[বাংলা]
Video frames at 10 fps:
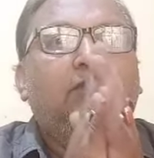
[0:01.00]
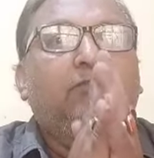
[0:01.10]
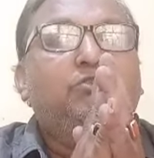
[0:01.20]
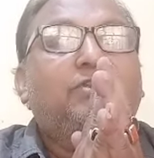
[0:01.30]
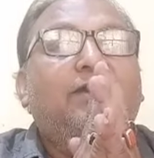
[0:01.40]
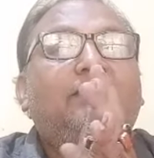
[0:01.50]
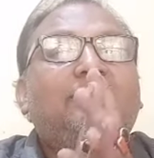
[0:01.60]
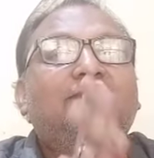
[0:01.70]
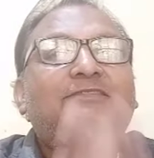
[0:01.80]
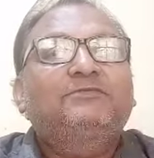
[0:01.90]
নমস্কার
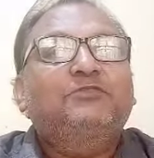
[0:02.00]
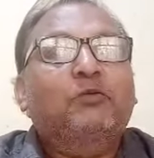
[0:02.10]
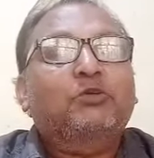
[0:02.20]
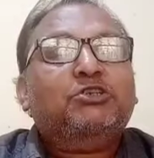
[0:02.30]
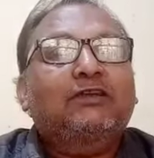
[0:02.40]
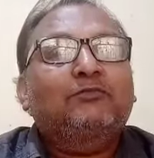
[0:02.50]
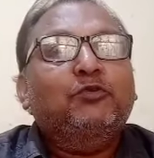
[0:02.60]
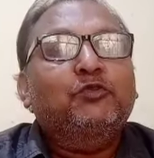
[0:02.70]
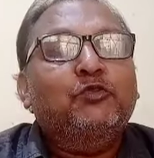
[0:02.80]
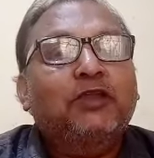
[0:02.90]
নমস্কার
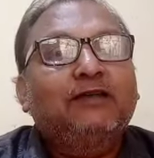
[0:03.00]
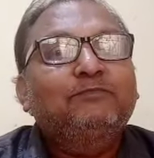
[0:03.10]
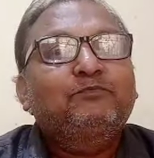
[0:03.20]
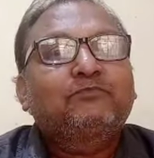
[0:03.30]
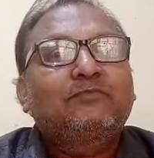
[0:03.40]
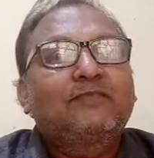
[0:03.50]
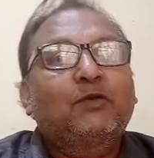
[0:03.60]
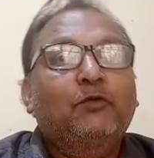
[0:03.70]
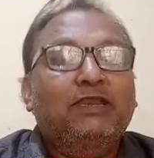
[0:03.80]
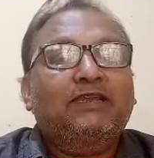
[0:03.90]
বন্ধুরা
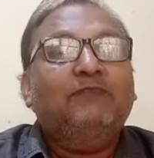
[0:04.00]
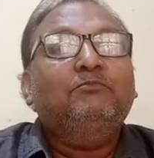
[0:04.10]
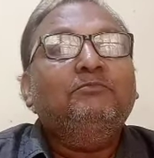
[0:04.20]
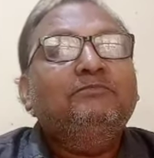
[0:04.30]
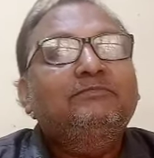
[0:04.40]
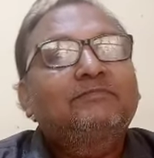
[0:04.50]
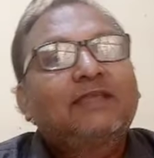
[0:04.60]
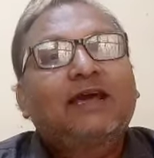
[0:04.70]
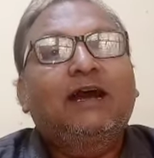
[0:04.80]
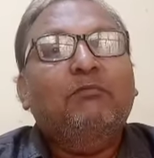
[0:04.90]
ওয়েলকাম
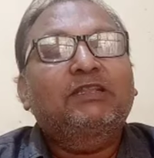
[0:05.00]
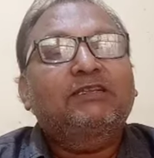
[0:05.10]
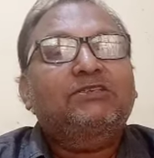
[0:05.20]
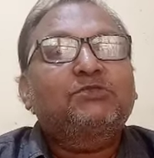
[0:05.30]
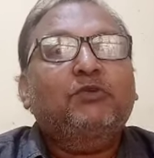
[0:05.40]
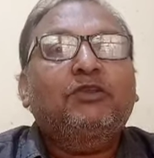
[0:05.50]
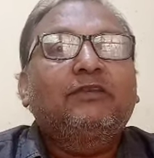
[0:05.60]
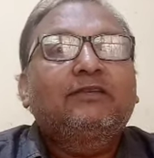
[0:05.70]
আমাদের জীবন